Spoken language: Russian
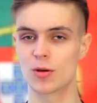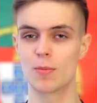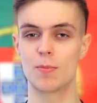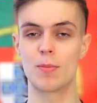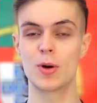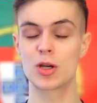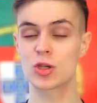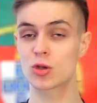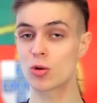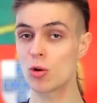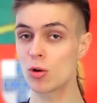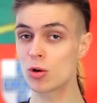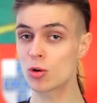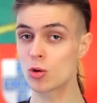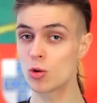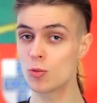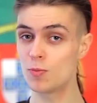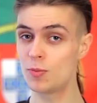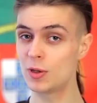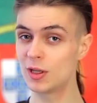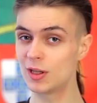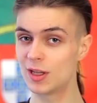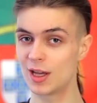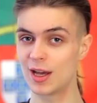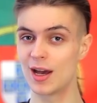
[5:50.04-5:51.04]
Поскольку
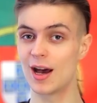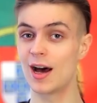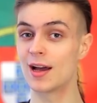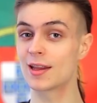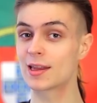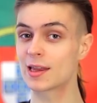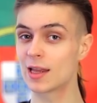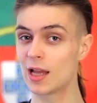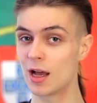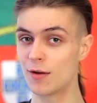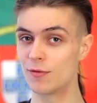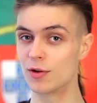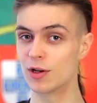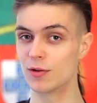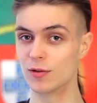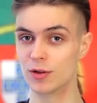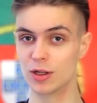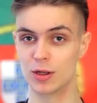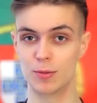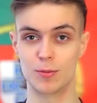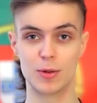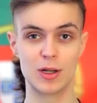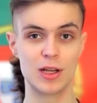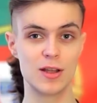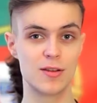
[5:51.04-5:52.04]
Пиде
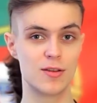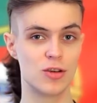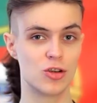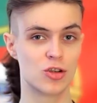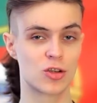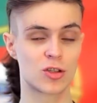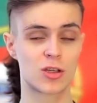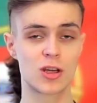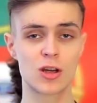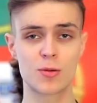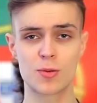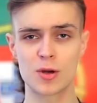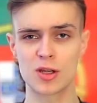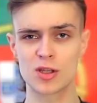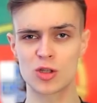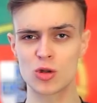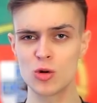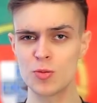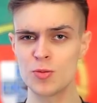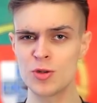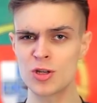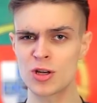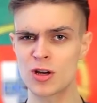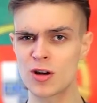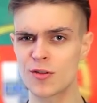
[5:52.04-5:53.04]
отлавливала политических
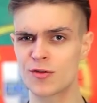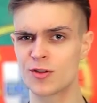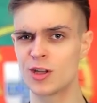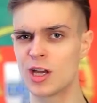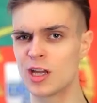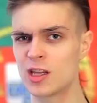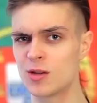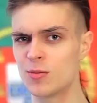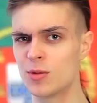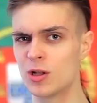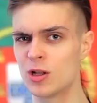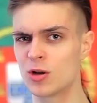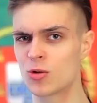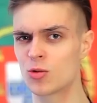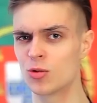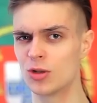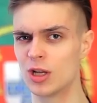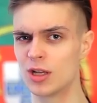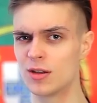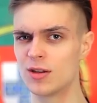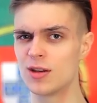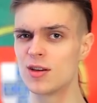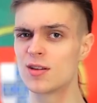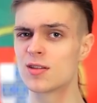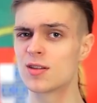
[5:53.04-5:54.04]
преступников, надо было
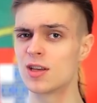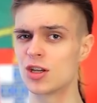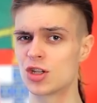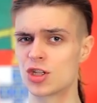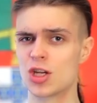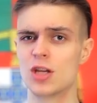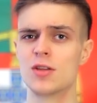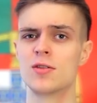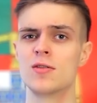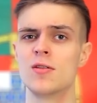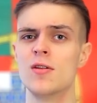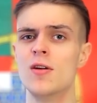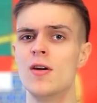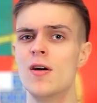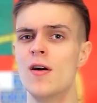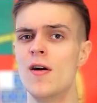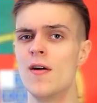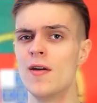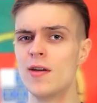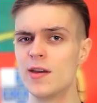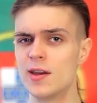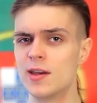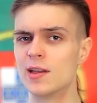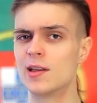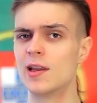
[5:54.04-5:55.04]
куда-то их сажать.
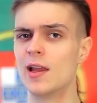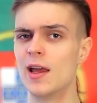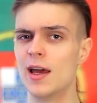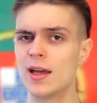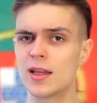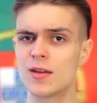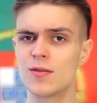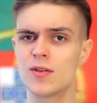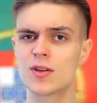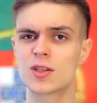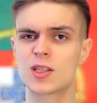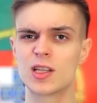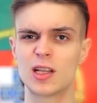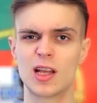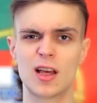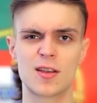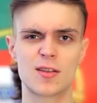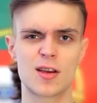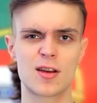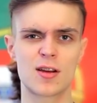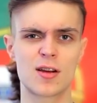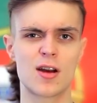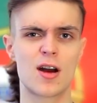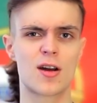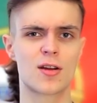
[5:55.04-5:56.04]
И для этого
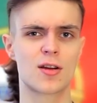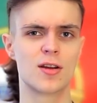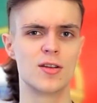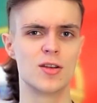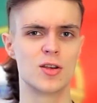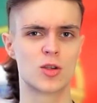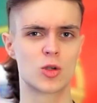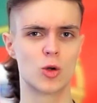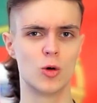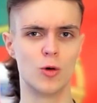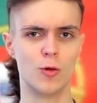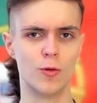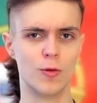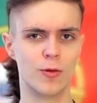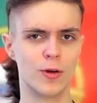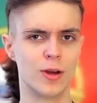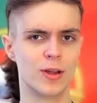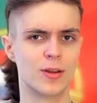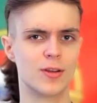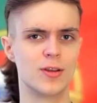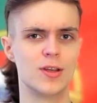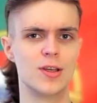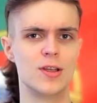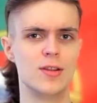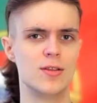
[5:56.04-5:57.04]
Салазар
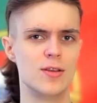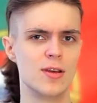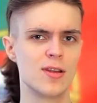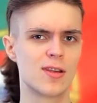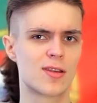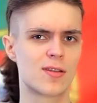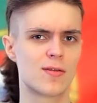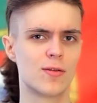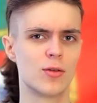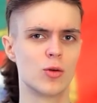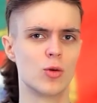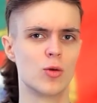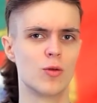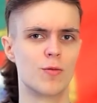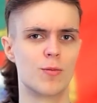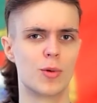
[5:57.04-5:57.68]
организовывает единственную в